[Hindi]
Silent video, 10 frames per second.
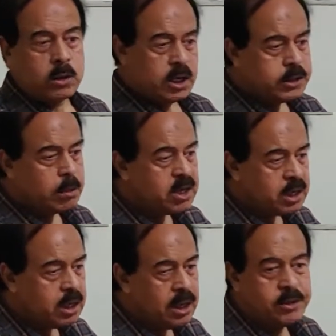और ये सब
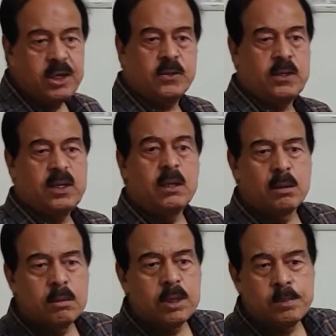रखे गए थे इसलिए कि
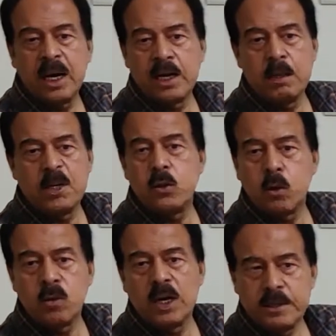पार्लियामेंट
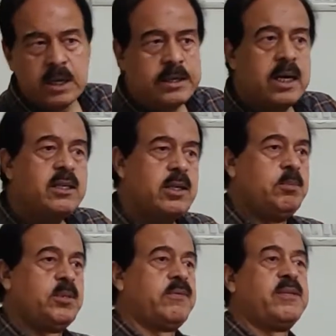को उड़ा दिया जाए
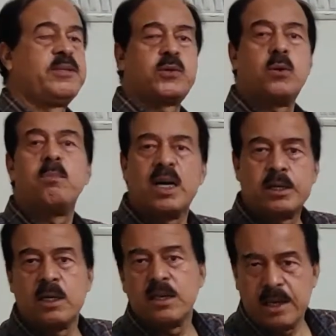जेम्स फर्स्ट को
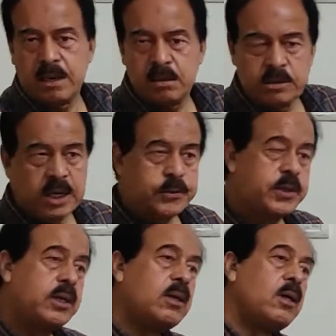मार दिया जाए जान
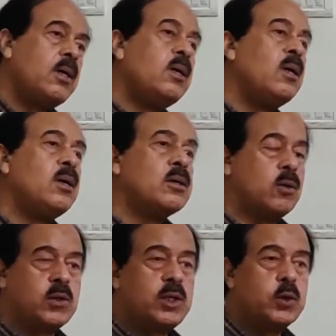से
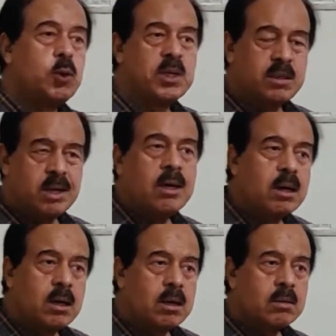क्योंकि रोमन
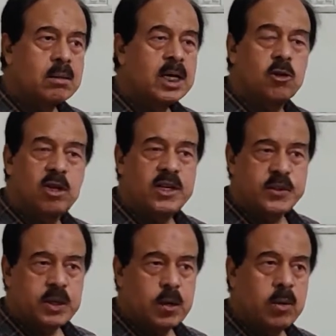
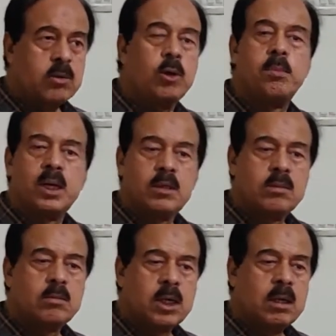कैथोलिक्स का को
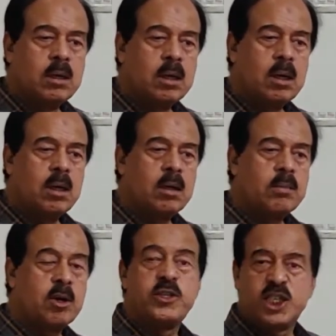
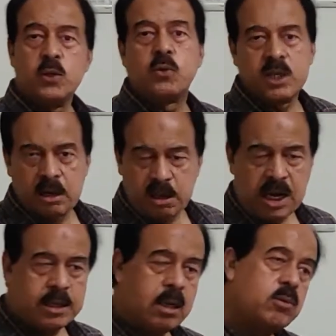प्रोजिक्यूट uh, कर
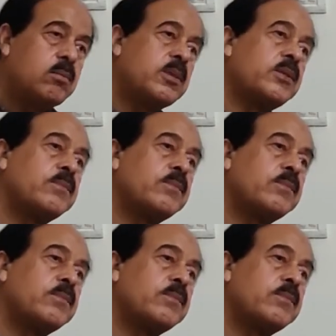रहा था वो